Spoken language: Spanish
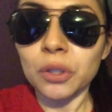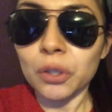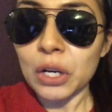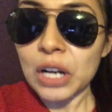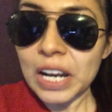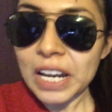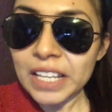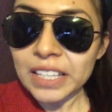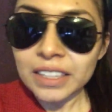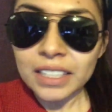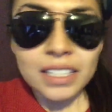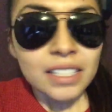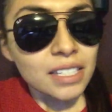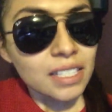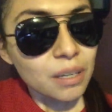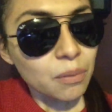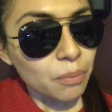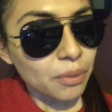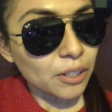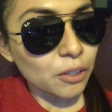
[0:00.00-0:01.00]
Los lentes
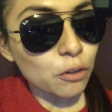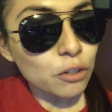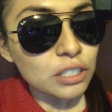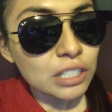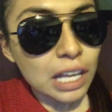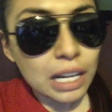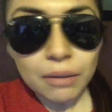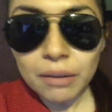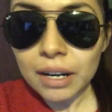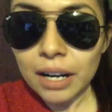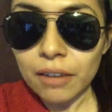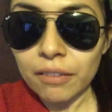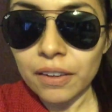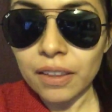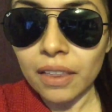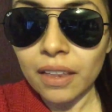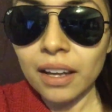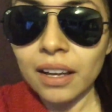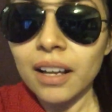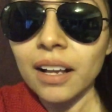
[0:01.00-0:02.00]
siempre nos salvan la
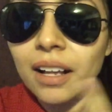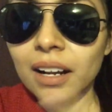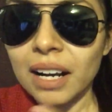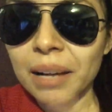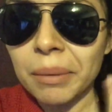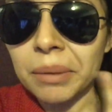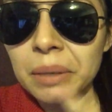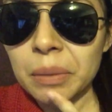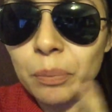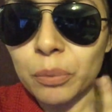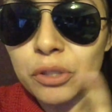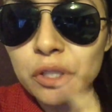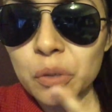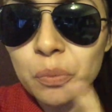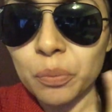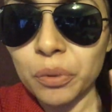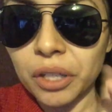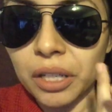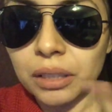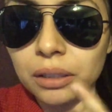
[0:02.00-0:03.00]
vida. Nada más me puse
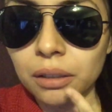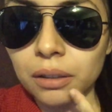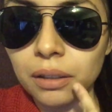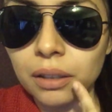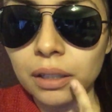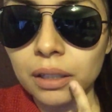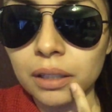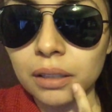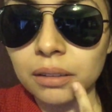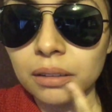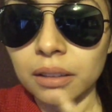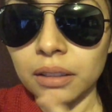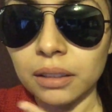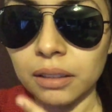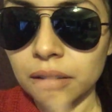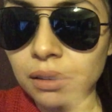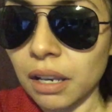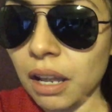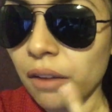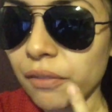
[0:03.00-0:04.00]
un poquito
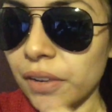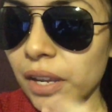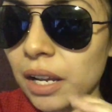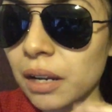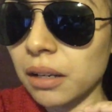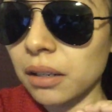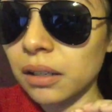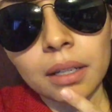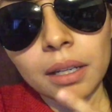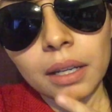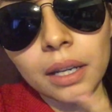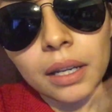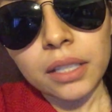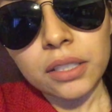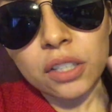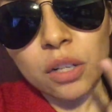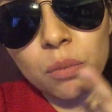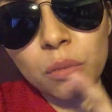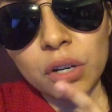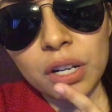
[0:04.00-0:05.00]
de, labial.
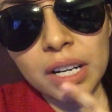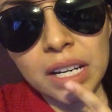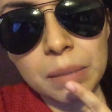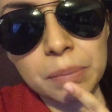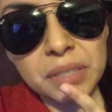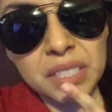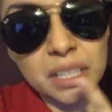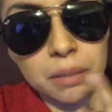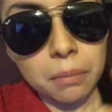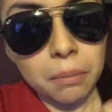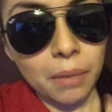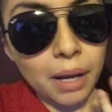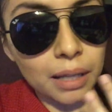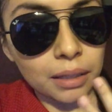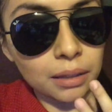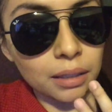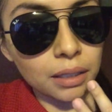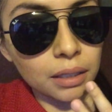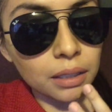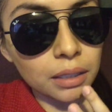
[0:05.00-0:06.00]
Es como un lipstick
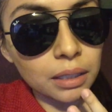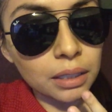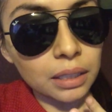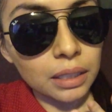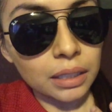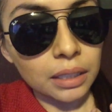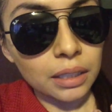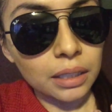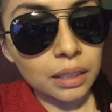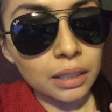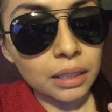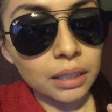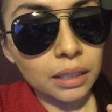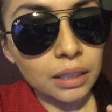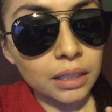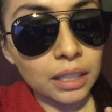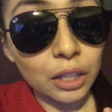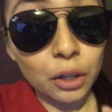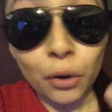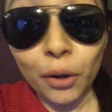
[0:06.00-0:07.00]
mate
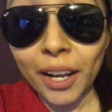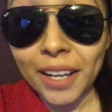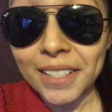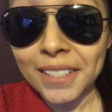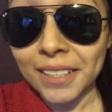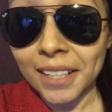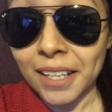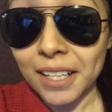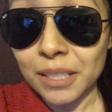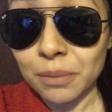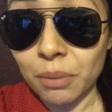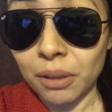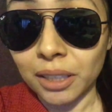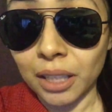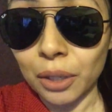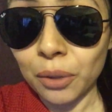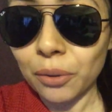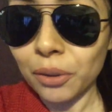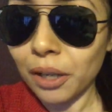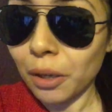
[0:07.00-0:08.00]
y, y, creo que ya se está
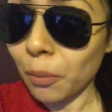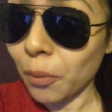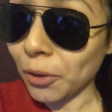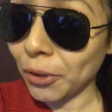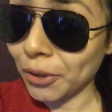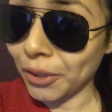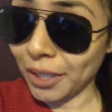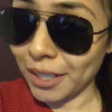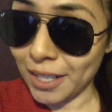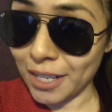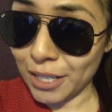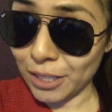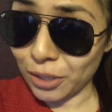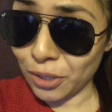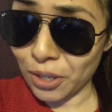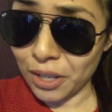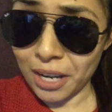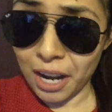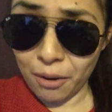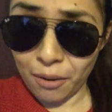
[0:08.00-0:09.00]
despertando. Qué bueno que les
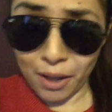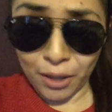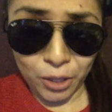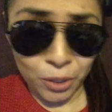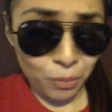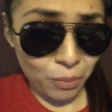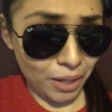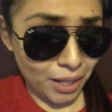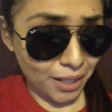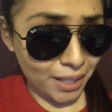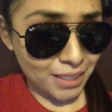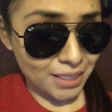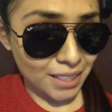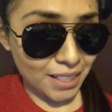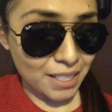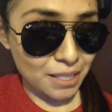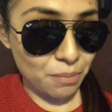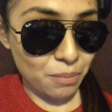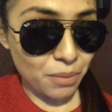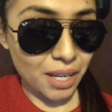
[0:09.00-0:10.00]
estoy grabando para que
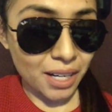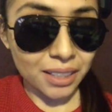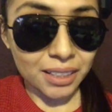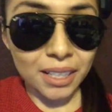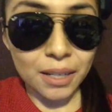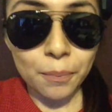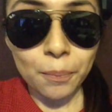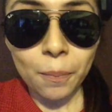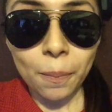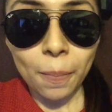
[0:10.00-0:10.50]
se despierte.